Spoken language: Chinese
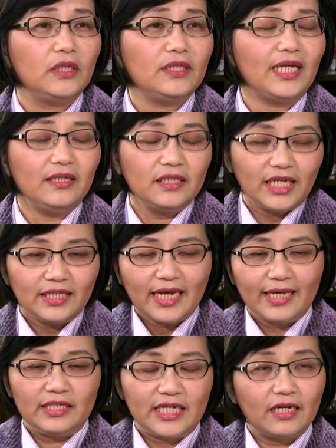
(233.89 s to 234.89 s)
那现
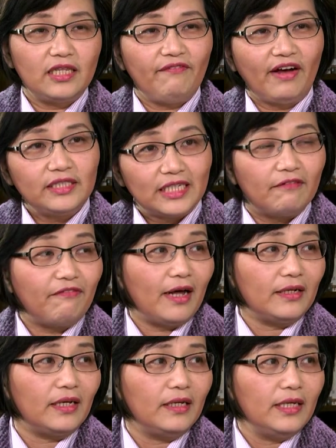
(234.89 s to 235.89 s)
在这个地方解
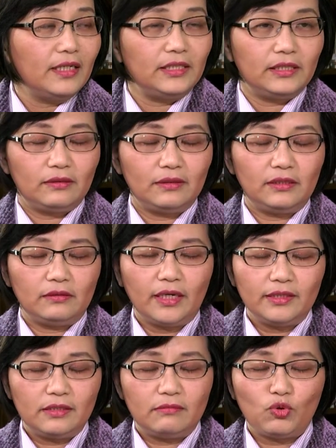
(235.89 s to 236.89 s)
放了，呃。